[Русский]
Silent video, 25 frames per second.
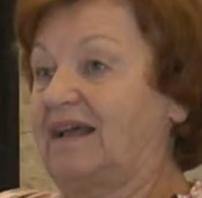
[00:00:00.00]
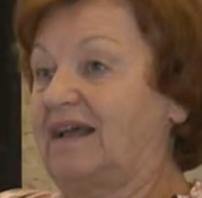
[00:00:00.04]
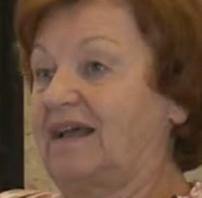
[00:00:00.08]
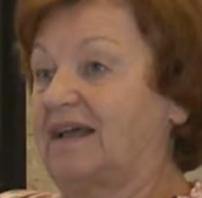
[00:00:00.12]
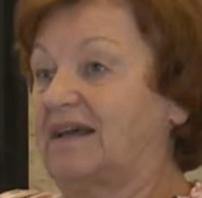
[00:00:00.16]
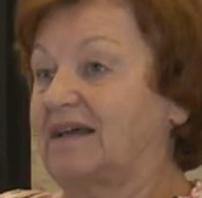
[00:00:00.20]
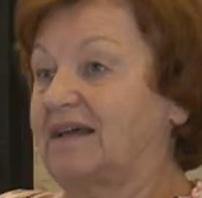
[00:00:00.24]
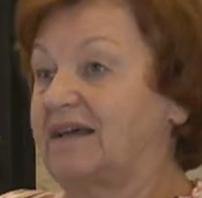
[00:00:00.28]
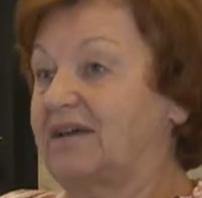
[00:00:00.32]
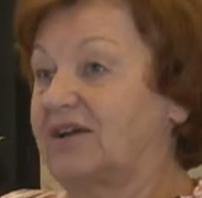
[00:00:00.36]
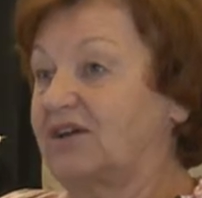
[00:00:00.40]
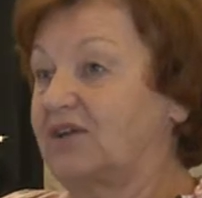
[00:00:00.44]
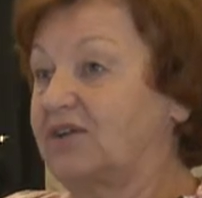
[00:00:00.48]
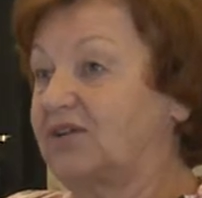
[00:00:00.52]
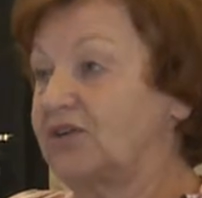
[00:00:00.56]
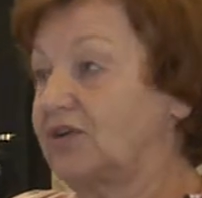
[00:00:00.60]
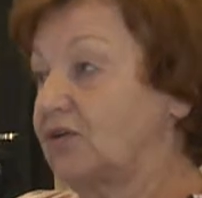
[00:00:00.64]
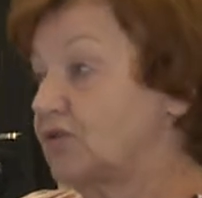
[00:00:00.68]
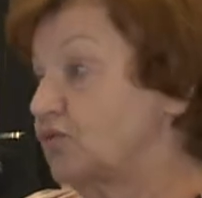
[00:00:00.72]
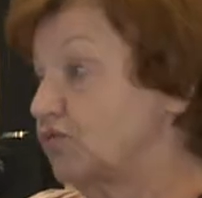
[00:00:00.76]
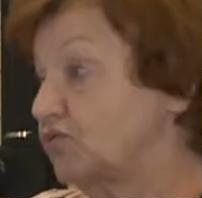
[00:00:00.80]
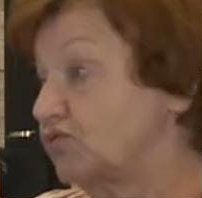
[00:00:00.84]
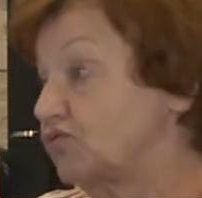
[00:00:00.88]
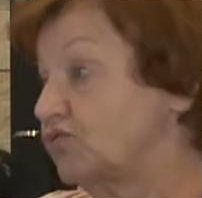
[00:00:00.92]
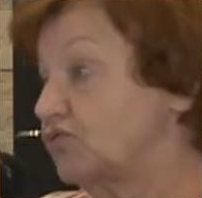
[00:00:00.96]
Э, я
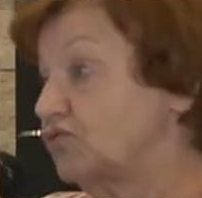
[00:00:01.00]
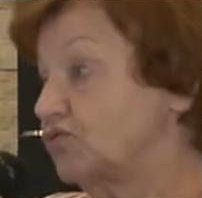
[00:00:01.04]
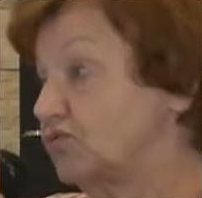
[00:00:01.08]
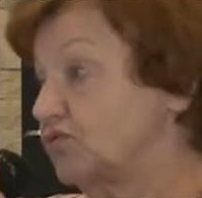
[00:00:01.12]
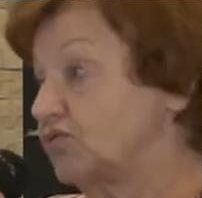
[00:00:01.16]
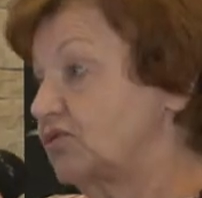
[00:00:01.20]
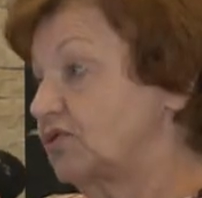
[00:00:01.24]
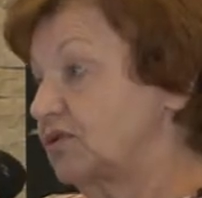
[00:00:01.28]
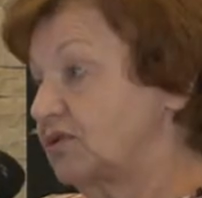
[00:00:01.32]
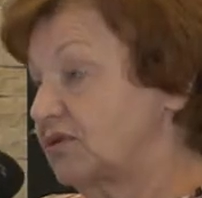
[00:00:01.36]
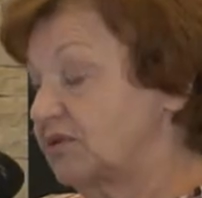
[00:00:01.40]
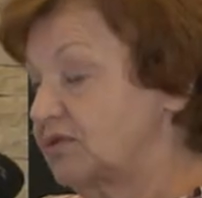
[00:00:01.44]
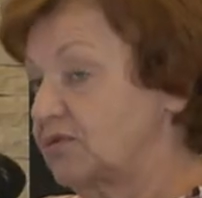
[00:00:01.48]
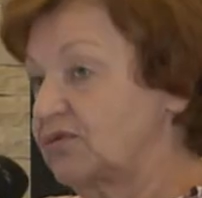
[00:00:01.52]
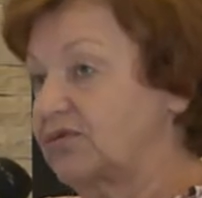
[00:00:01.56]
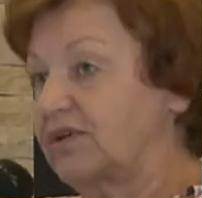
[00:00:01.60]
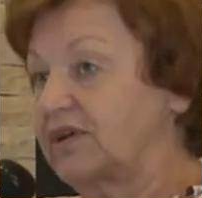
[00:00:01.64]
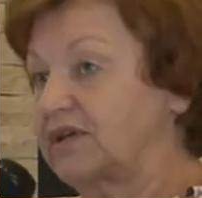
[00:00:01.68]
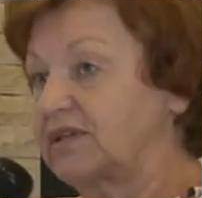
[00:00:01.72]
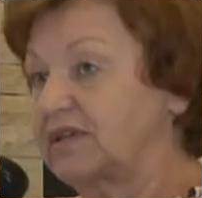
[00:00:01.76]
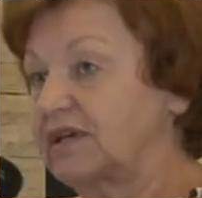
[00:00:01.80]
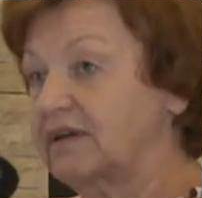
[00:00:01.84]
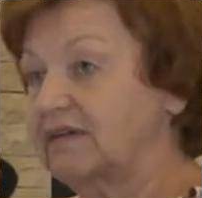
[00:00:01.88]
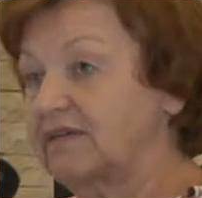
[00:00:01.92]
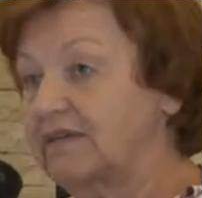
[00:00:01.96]
говорю, что это такое?
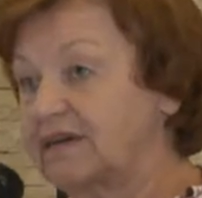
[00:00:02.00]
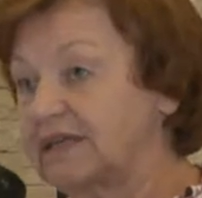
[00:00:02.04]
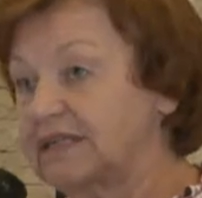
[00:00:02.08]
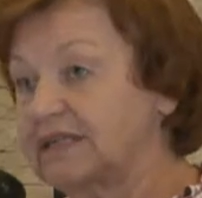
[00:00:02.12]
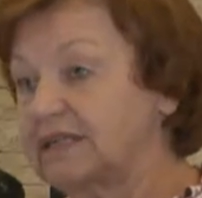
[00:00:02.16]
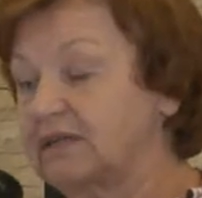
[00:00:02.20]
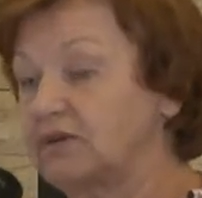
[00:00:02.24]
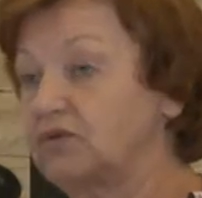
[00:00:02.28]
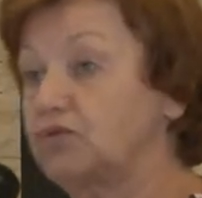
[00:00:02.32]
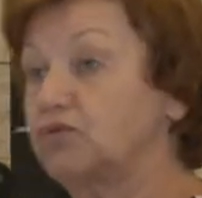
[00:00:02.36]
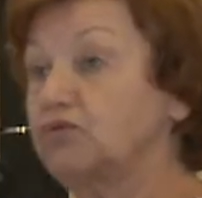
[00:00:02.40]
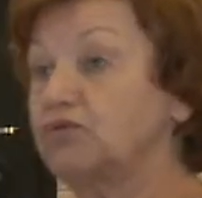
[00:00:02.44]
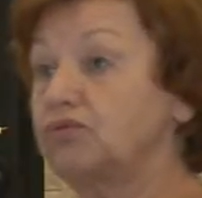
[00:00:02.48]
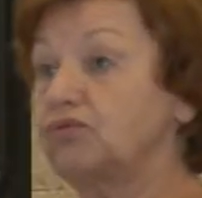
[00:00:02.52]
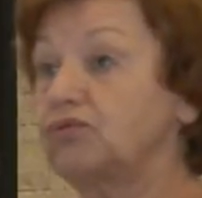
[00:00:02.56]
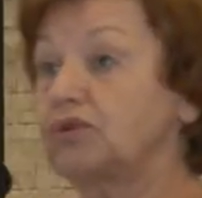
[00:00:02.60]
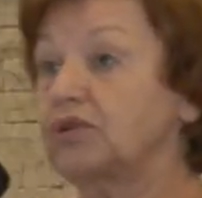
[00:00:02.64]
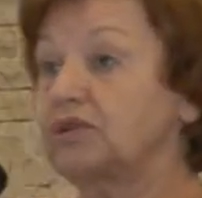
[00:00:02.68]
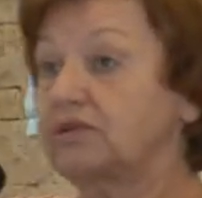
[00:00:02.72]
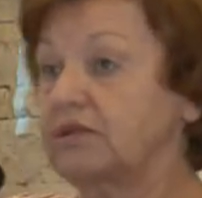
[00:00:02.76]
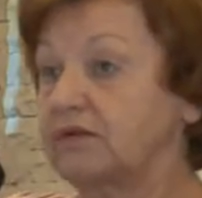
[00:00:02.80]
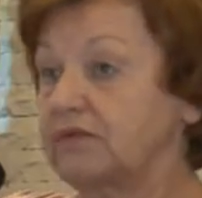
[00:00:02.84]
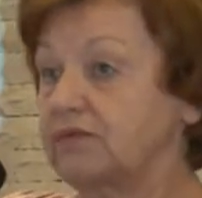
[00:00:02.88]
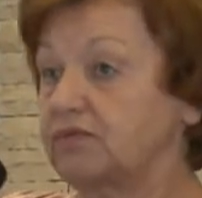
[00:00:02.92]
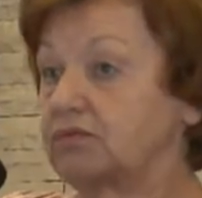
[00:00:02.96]
Она говорит, ну,
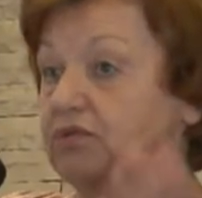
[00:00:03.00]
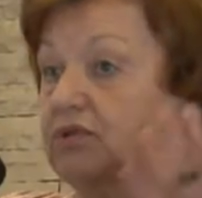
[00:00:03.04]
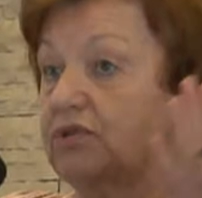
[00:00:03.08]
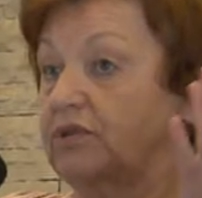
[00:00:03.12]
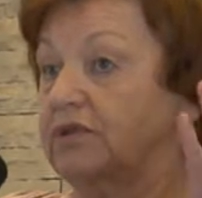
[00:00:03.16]
это вот...